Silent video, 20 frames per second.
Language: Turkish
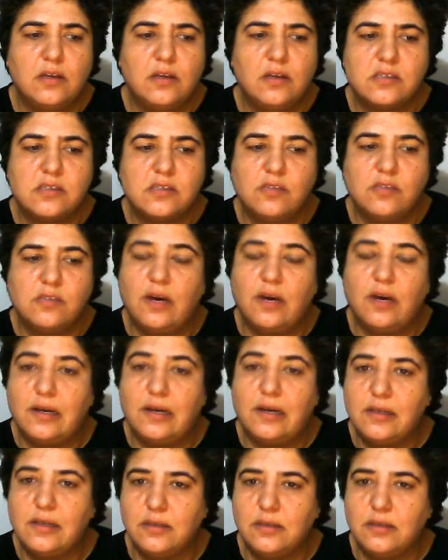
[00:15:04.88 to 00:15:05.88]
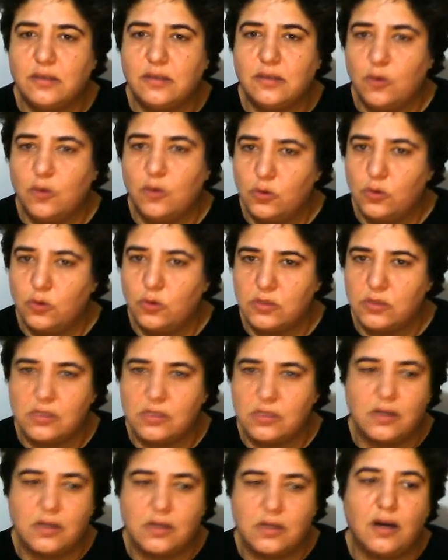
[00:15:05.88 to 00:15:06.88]
sıvı hallerindeki öz
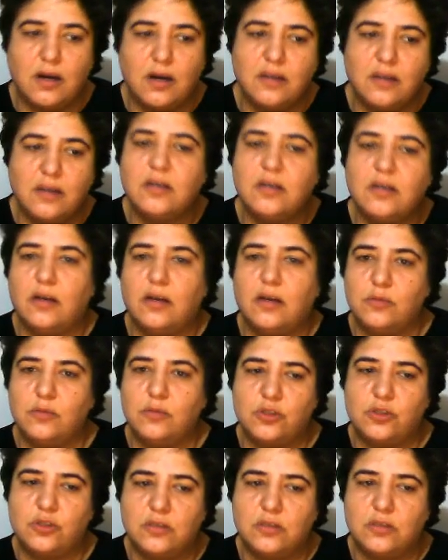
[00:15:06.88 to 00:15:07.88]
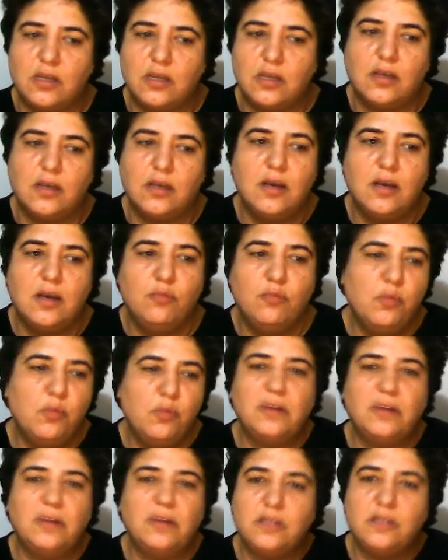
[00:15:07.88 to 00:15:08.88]
ısıları aynı kalmıştır diye bu
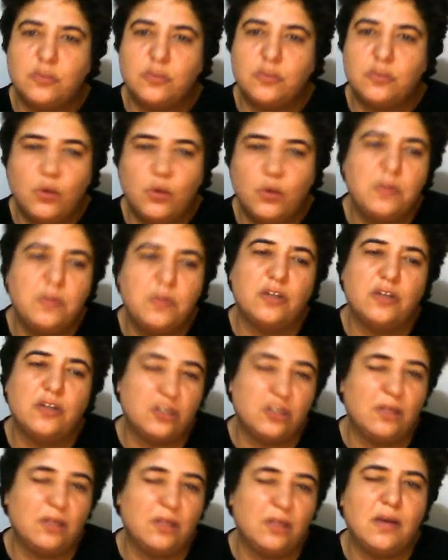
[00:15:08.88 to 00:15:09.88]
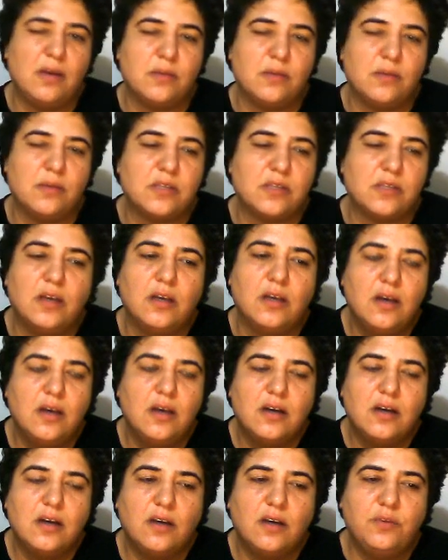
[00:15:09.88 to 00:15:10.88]
madde için böyle bir açıklama yapsa
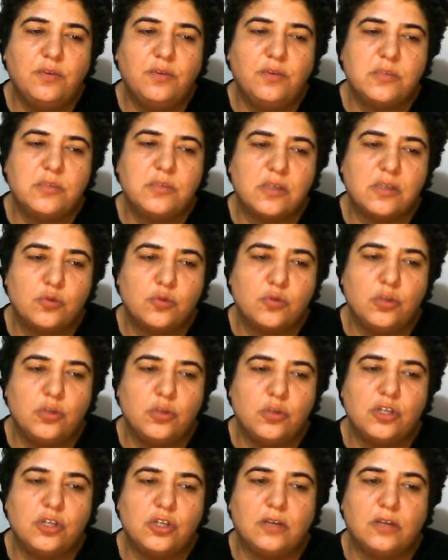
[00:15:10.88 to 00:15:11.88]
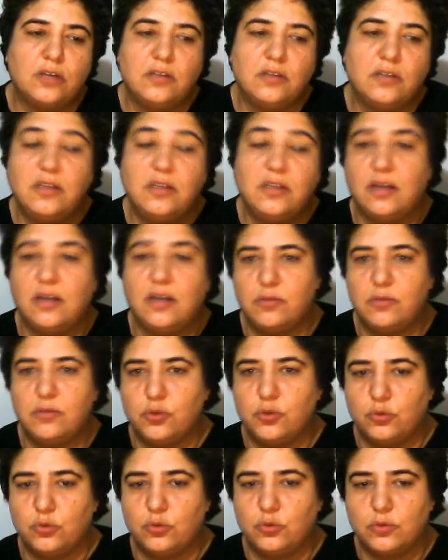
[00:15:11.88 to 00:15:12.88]
kafamızdaki soru işaretini de gidermiş
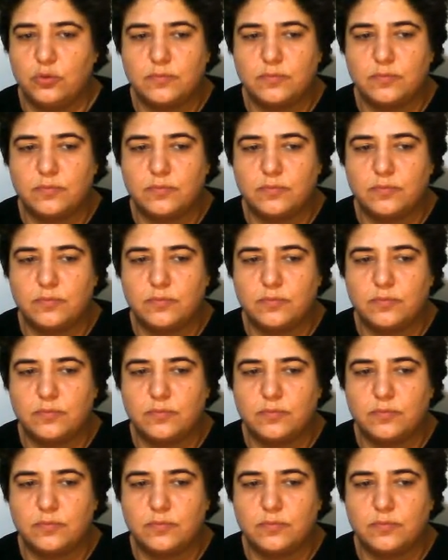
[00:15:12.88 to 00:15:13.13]
olurdu.